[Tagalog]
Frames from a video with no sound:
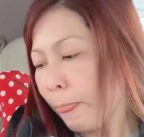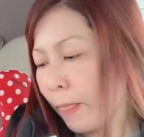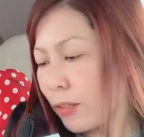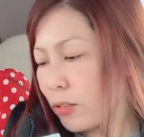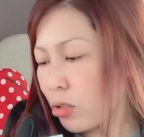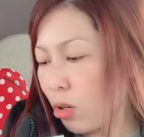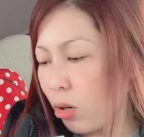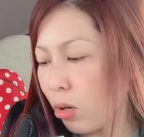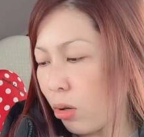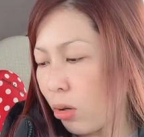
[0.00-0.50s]

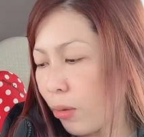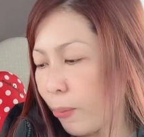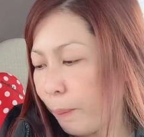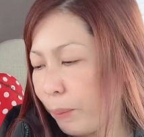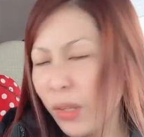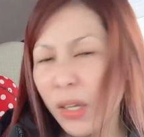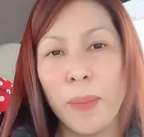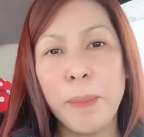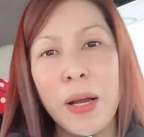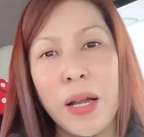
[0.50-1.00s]
So,
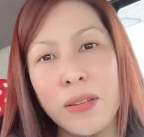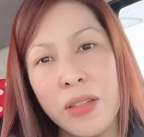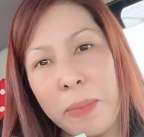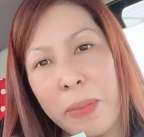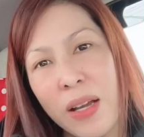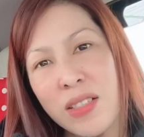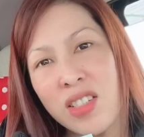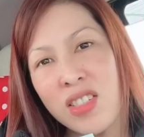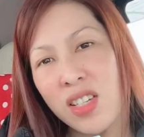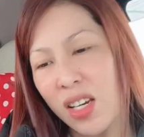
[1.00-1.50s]
hindi, pa, hindi
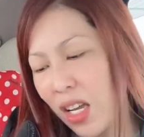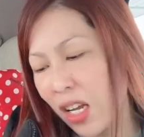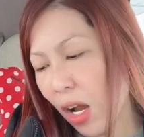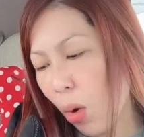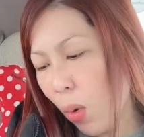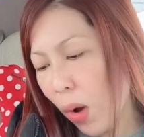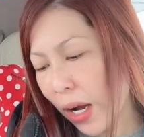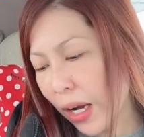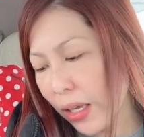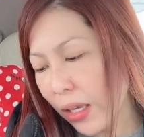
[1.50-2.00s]
pa kasi siya
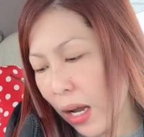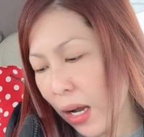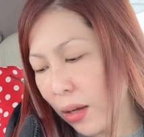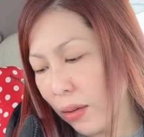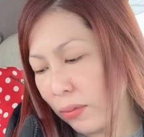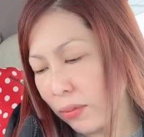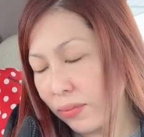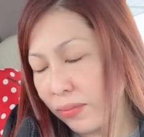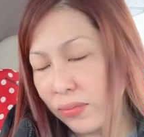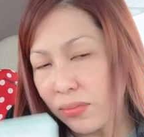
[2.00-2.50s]
nagawa, kaya
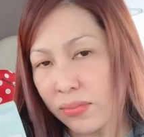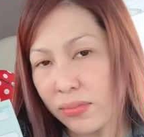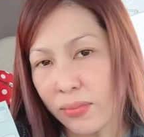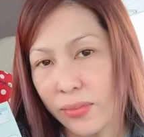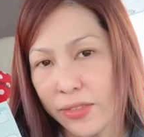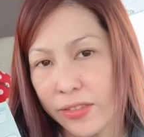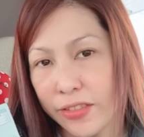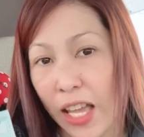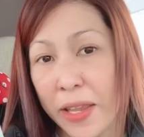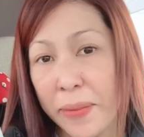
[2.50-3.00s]

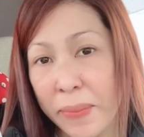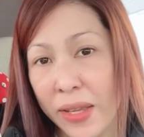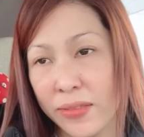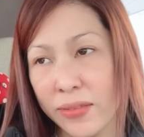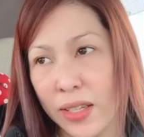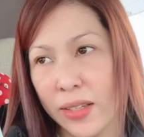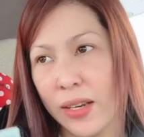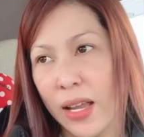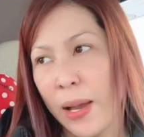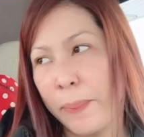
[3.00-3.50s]
timing
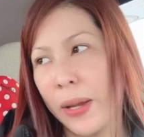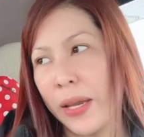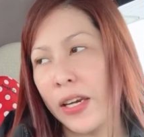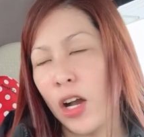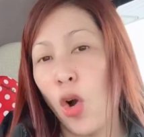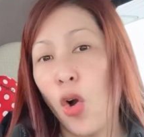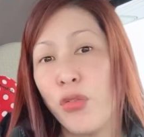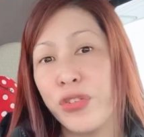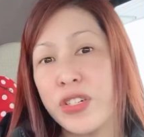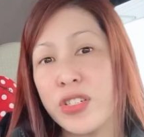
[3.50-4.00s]
din na may
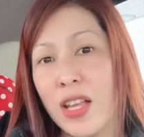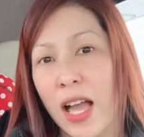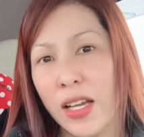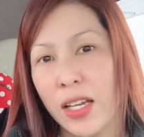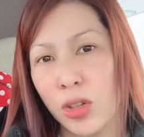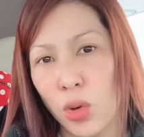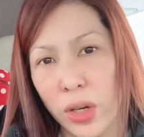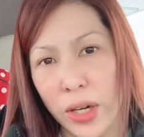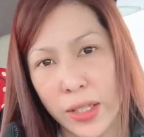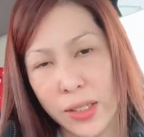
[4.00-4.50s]
nag-offer sa akin
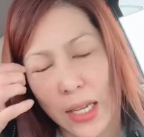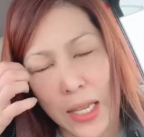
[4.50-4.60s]
ulit.